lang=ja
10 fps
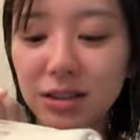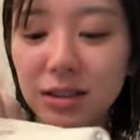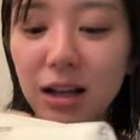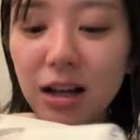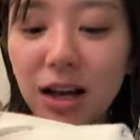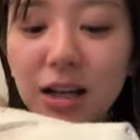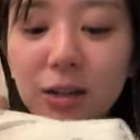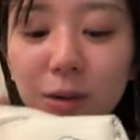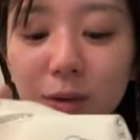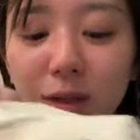なんか
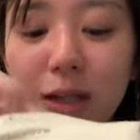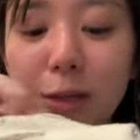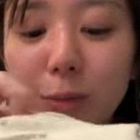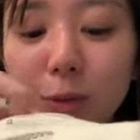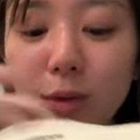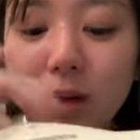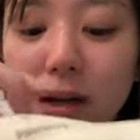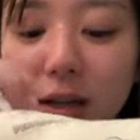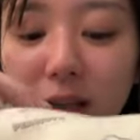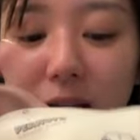ハンドクリームと
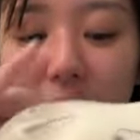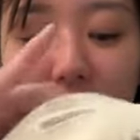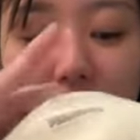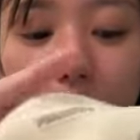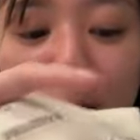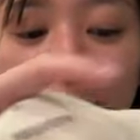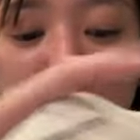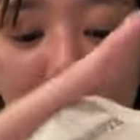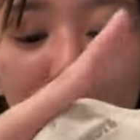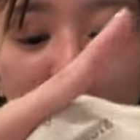か日焼け止めと
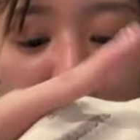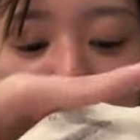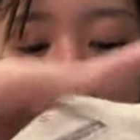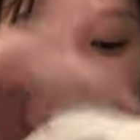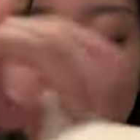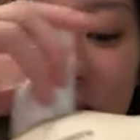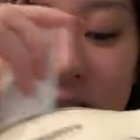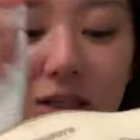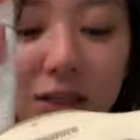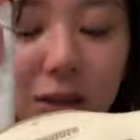か化粧
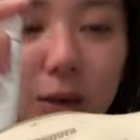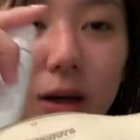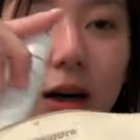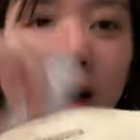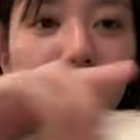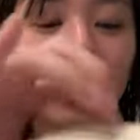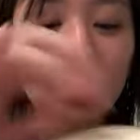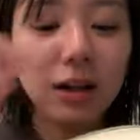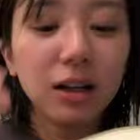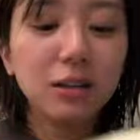下地とか
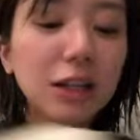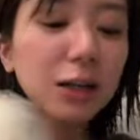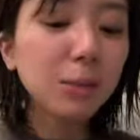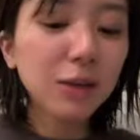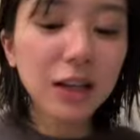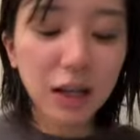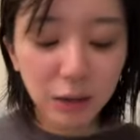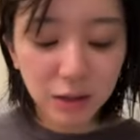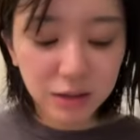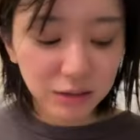クリーム系
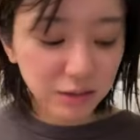のやつ。